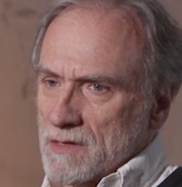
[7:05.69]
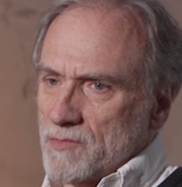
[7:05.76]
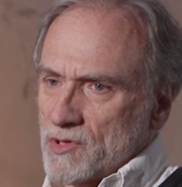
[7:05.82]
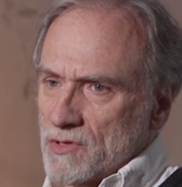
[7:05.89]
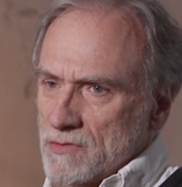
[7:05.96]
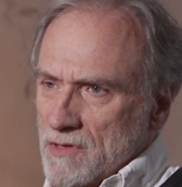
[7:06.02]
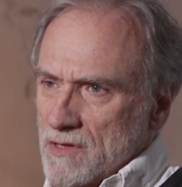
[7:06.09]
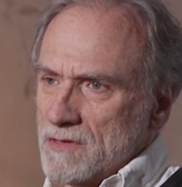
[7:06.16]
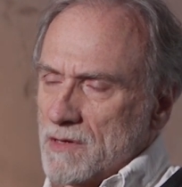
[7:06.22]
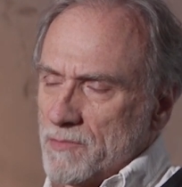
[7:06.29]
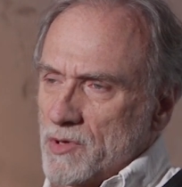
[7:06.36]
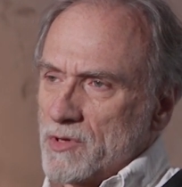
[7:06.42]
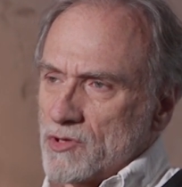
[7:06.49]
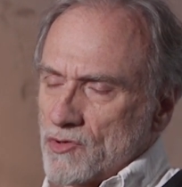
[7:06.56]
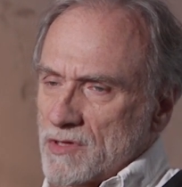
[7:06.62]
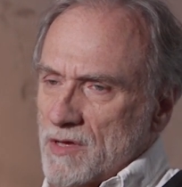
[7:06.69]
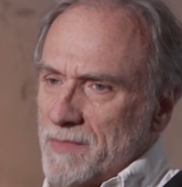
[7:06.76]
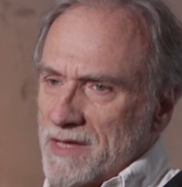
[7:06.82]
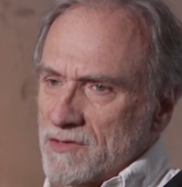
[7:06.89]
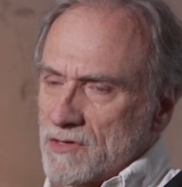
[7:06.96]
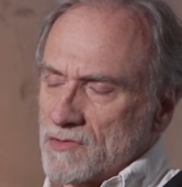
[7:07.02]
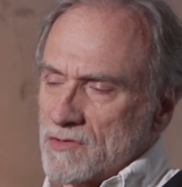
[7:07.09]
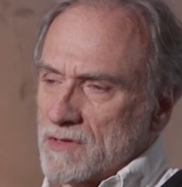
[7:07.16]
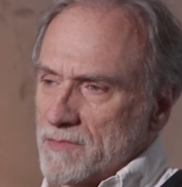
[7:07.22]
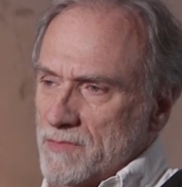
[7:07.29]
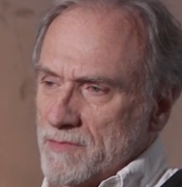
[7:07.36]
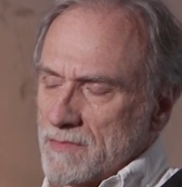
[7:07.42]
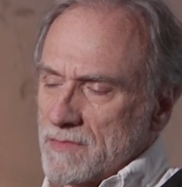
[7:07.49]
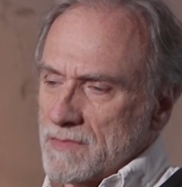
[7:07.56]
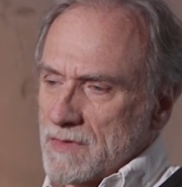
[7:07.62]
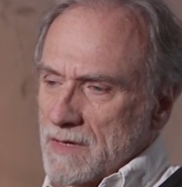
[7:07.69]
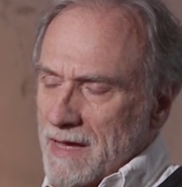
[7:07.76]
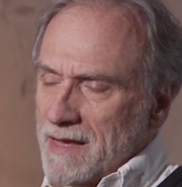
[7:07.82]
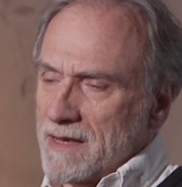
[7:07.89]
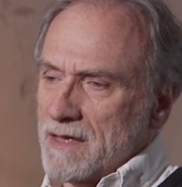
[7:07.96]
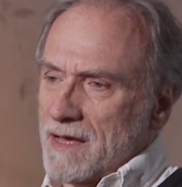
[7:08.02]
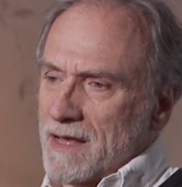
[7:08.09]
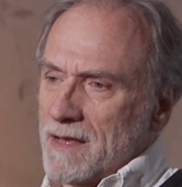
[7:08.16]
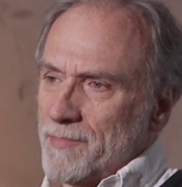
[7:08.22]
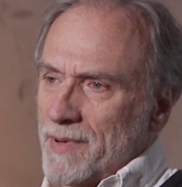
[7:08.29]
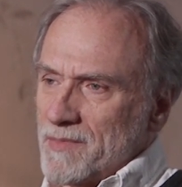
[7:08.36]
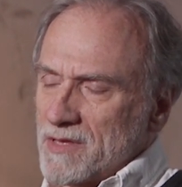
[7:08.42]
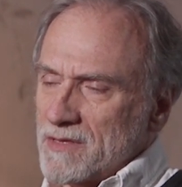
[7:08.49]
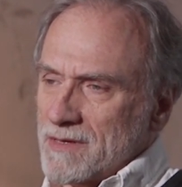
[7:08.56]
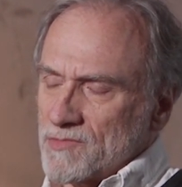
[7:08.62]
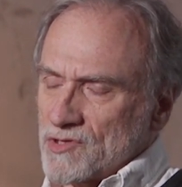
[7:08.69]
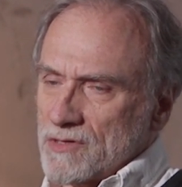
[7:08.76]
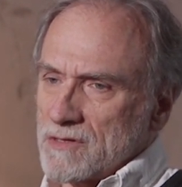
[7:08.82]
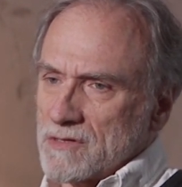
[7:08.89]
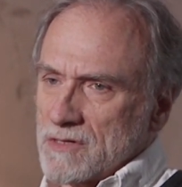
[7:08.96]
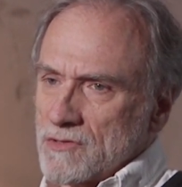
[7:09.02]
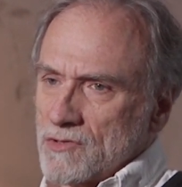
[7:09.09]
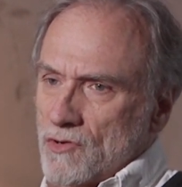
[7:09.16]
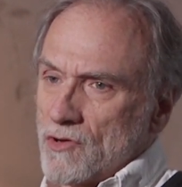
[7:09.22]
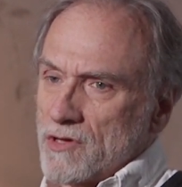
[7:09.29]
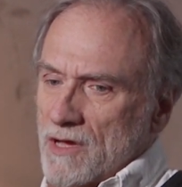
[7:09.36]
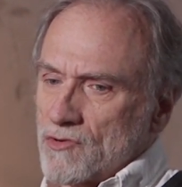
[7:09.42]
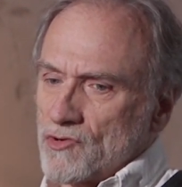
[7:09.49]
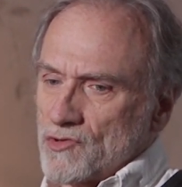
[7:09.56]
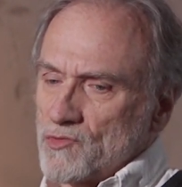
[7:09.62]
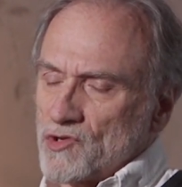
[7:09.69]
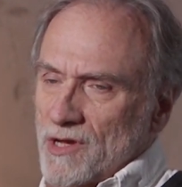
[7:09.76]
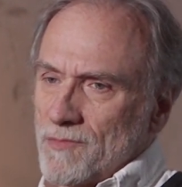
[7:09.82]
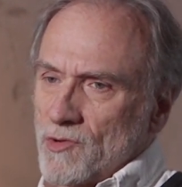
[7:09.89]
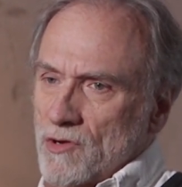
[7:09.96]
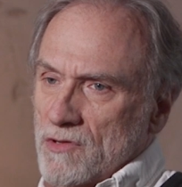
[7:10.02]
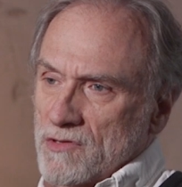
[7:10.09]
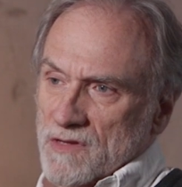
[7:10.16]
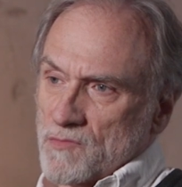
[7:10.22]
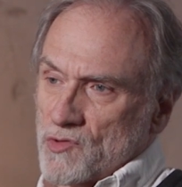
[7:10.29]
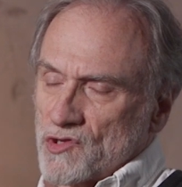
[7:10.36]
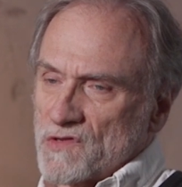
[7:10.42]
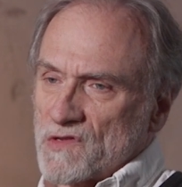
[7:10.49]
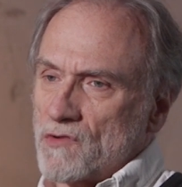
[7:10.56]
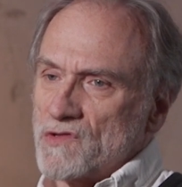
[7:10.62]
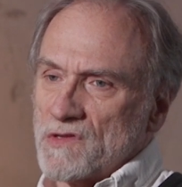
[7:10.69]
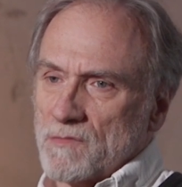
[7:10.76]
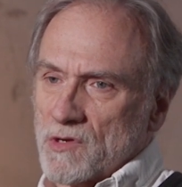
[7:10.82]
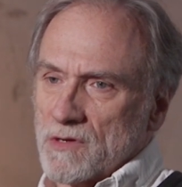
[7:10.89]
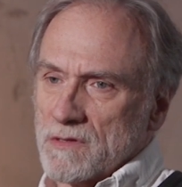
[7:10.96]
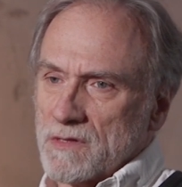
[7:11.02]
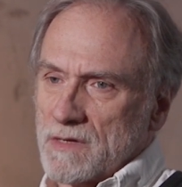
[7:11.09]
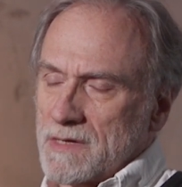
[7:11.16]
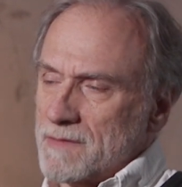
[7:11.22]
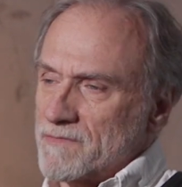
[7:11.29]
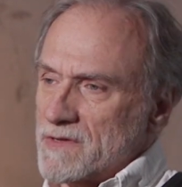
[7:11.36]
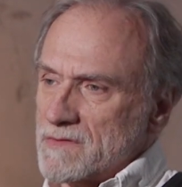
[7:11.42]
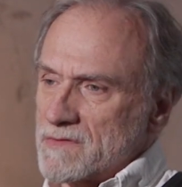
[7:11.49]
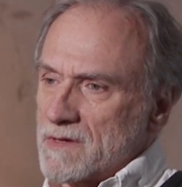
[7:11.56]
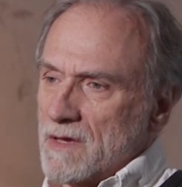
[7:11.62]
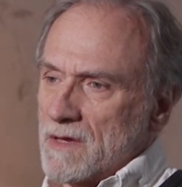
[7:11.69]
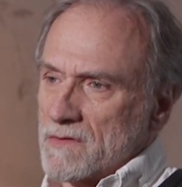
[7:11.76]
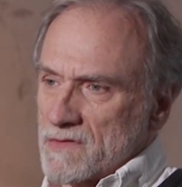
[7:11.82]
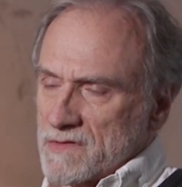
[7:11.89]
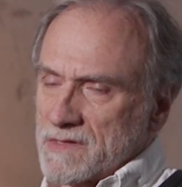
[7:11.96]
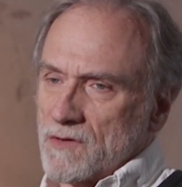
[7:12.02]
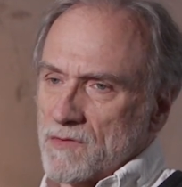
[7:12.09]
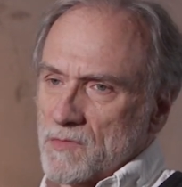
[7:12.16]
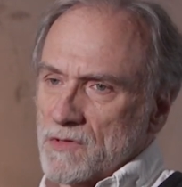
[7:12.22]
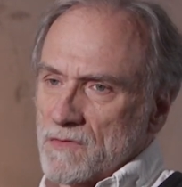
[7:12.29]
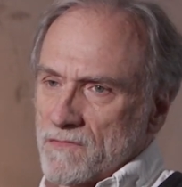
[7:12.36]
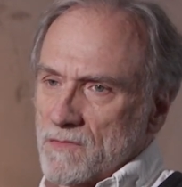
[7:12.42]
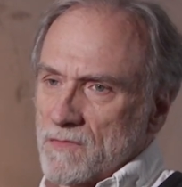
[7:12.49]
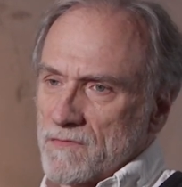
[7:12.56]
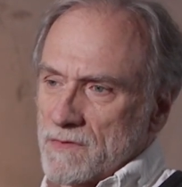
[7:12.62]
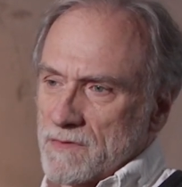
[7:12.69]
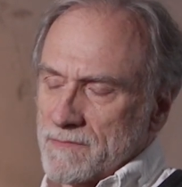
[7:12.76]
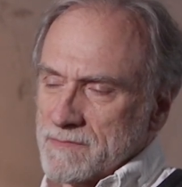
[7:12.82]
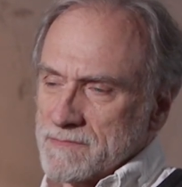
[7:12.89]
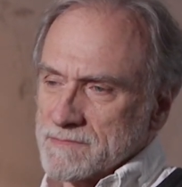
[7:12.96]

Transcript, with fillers: no bo nie, nie były to tematy, które, ale, ale pamiętam, że, że to jakoś musiałem oglądać, może z ojcem oglądałem, więc zostało mi to w głowie.